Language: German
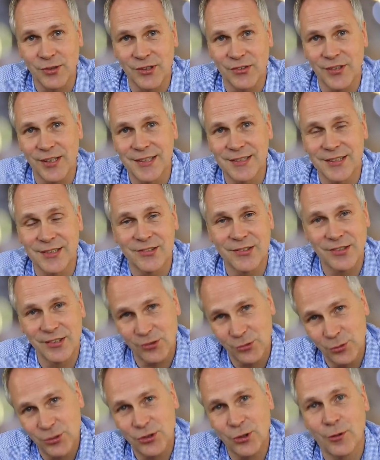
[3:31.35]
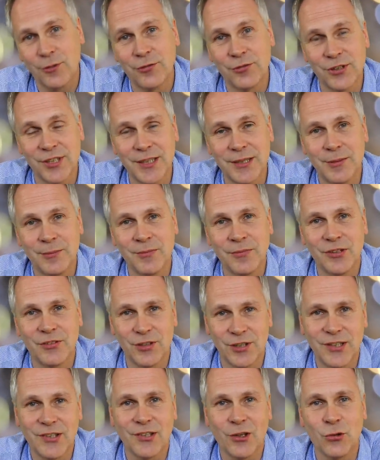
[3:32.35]
Das heißt, das ist natürlich auch für, jeden,
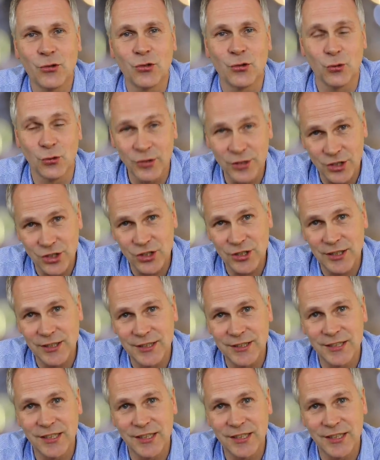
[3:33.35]
für jedes Auto unterschiedlich.